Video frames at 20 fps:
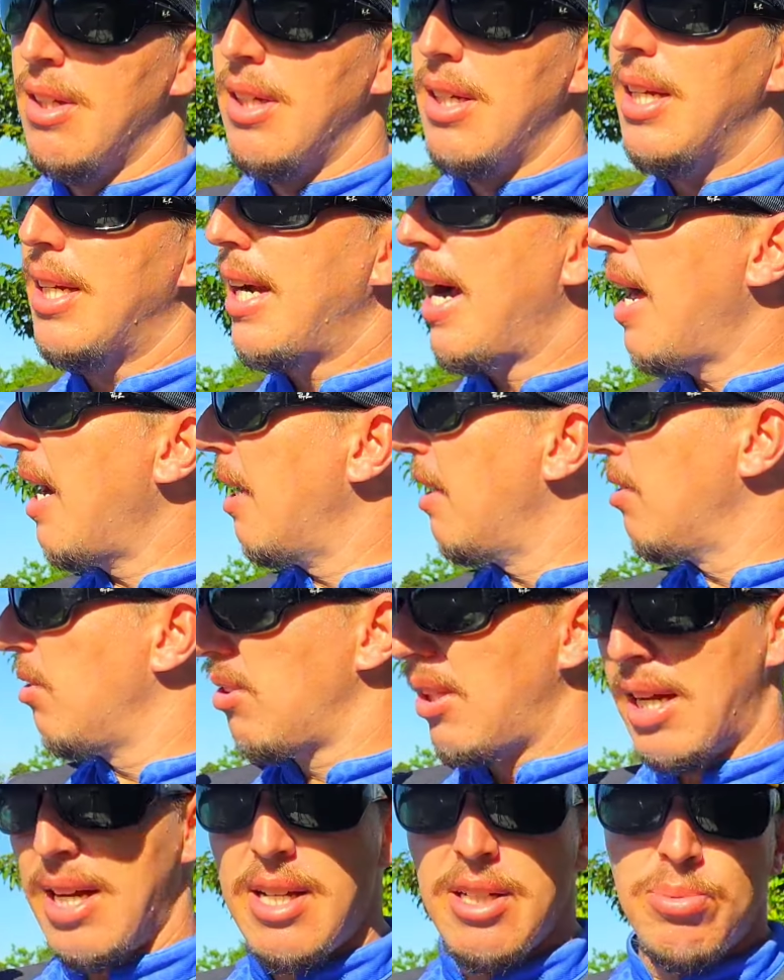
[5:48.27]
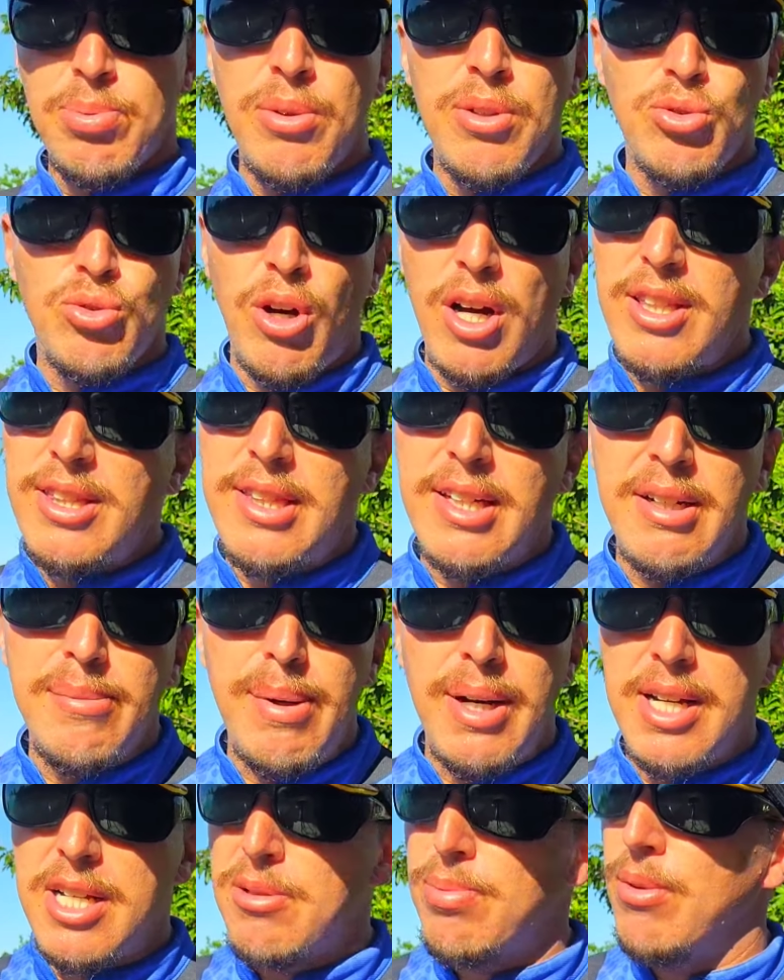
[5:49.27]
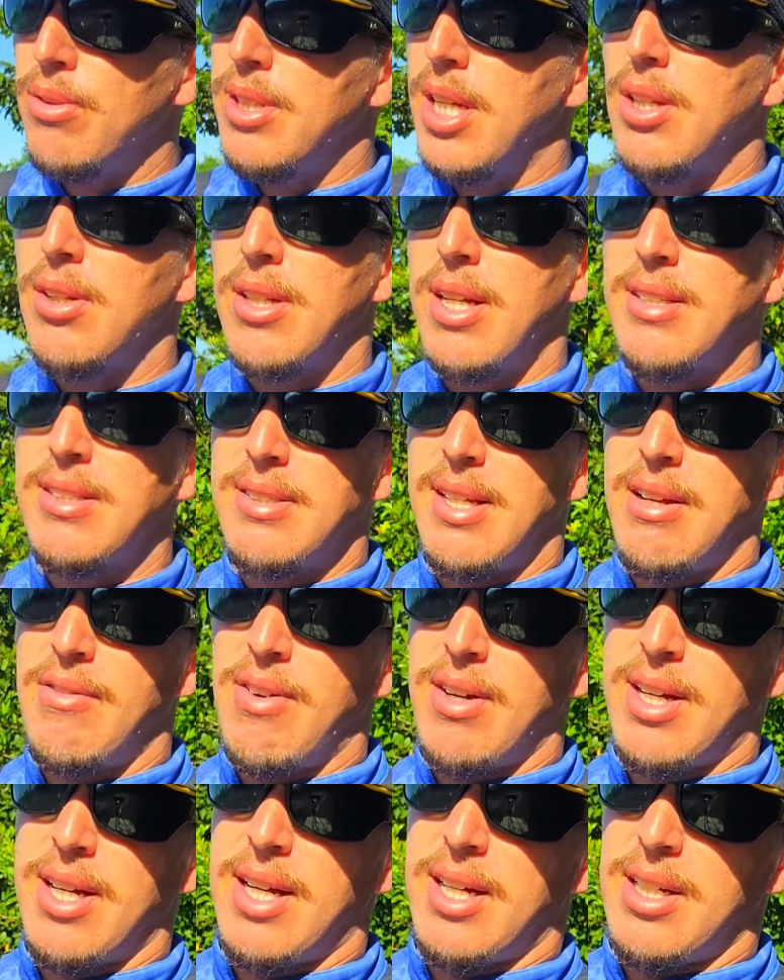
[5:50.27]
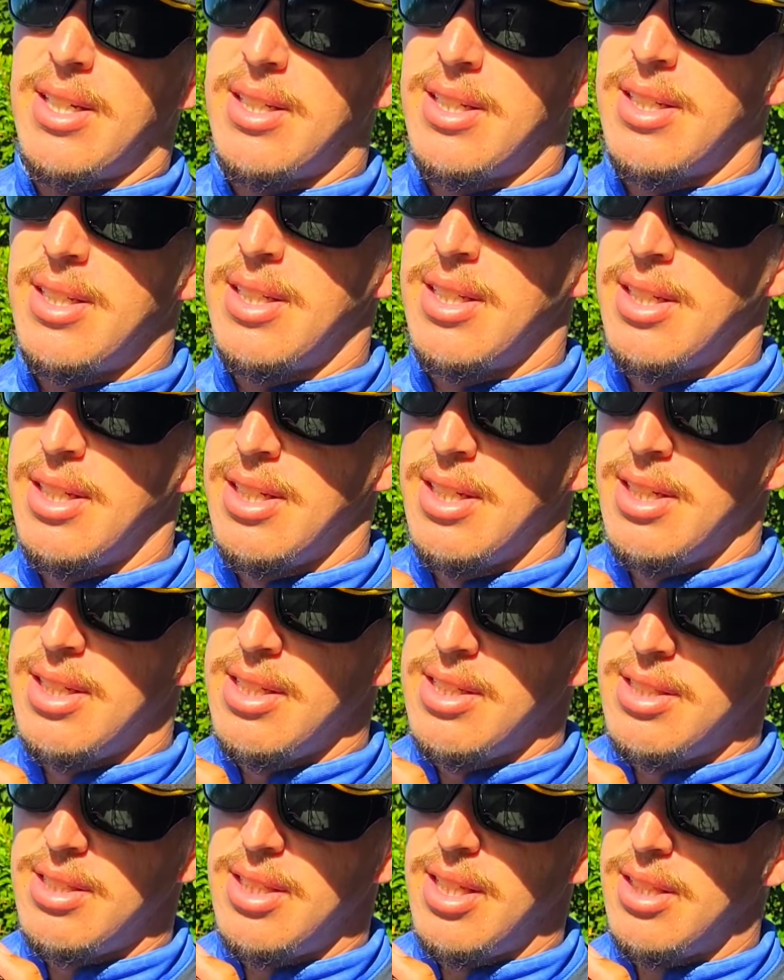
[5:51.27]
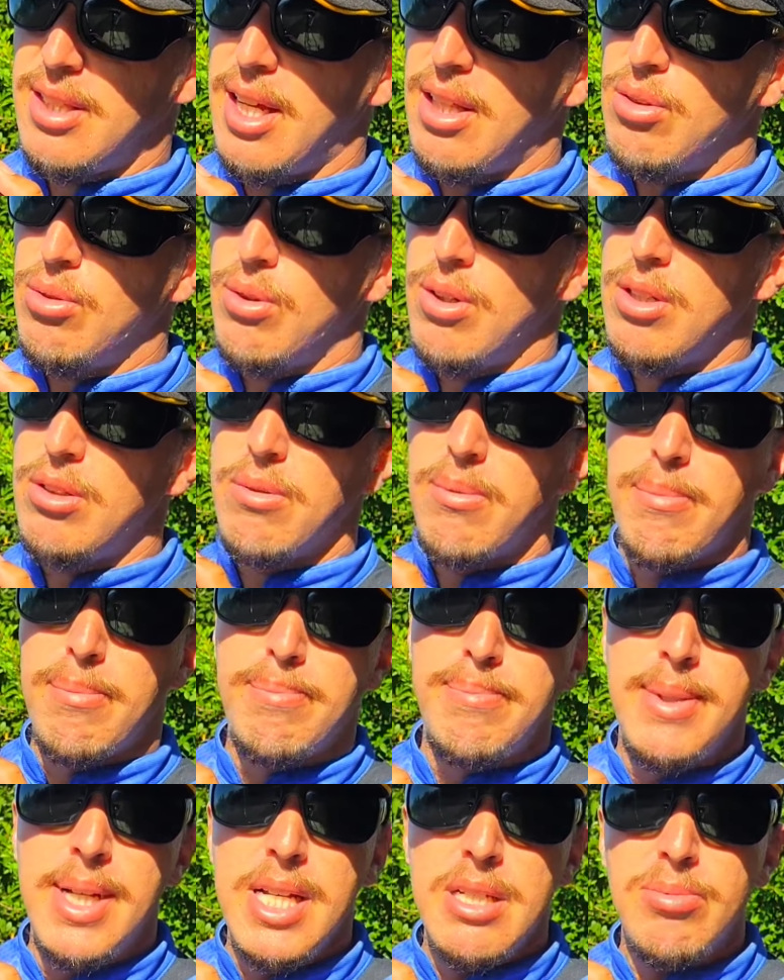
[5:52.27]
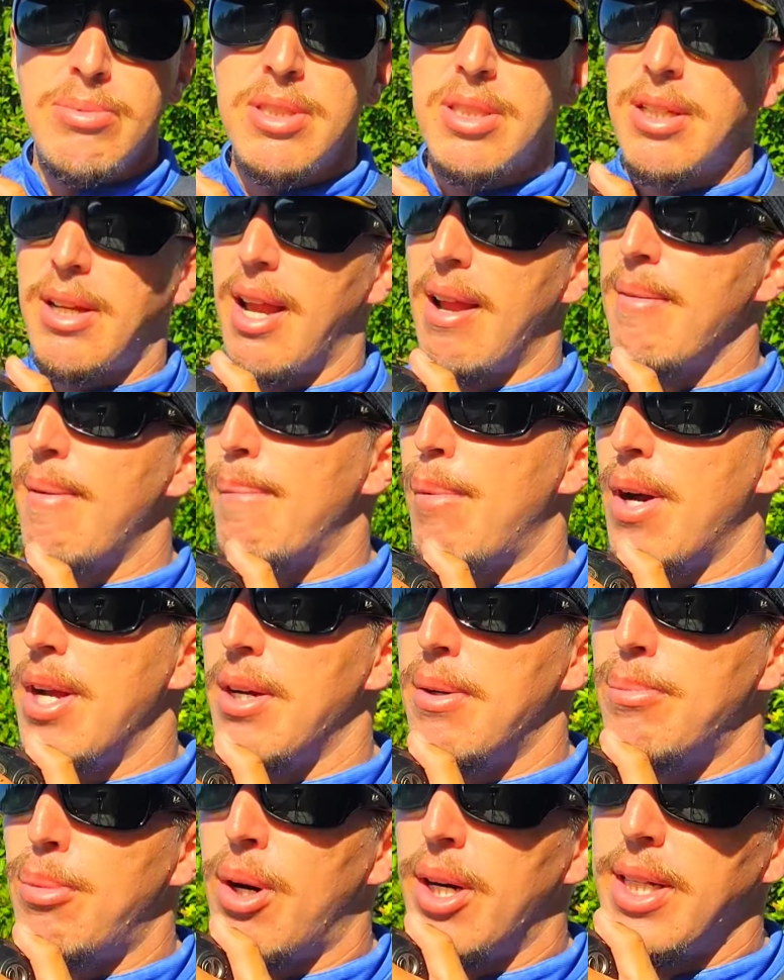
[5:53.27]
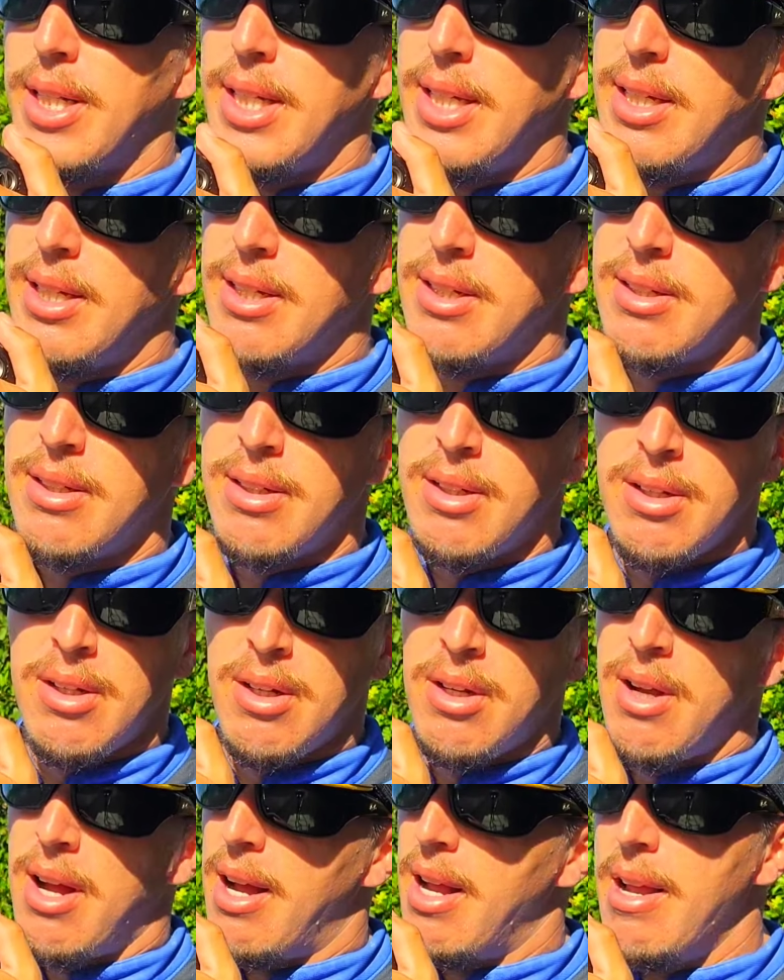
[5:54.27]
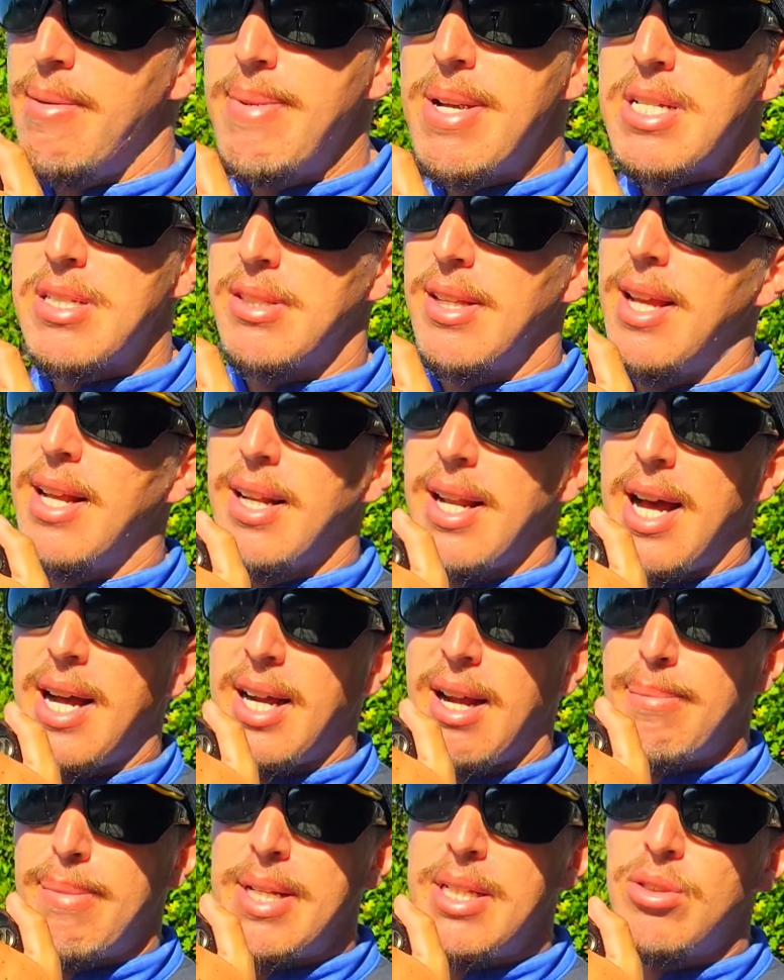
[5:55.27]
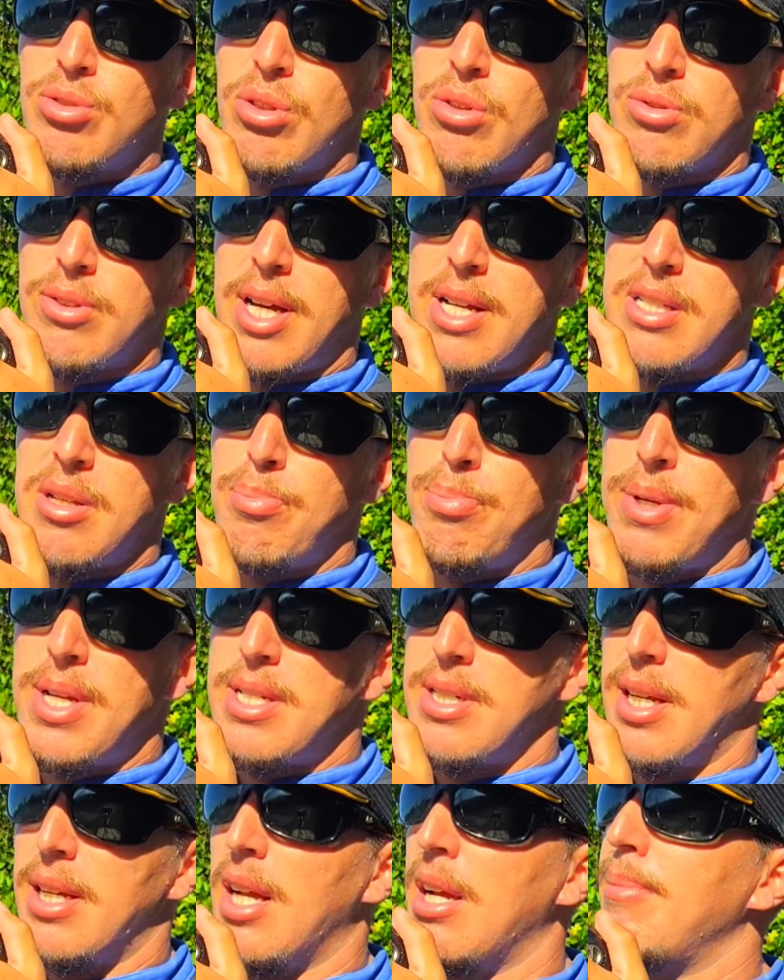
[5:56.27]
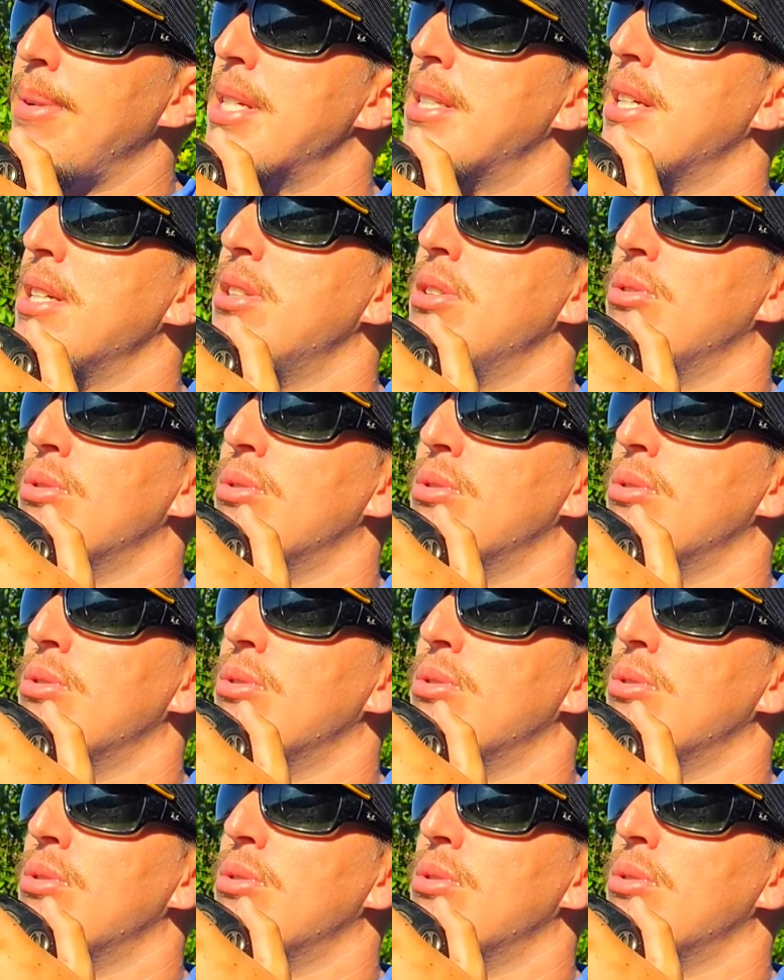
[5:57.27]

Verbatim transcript: E cara, tá só a tamba respondendo na ceva, cara. Você tá doido. Mesmo esquema, boião boinha. Remessei lá, acabei de soltar esse peixe aí, remessei de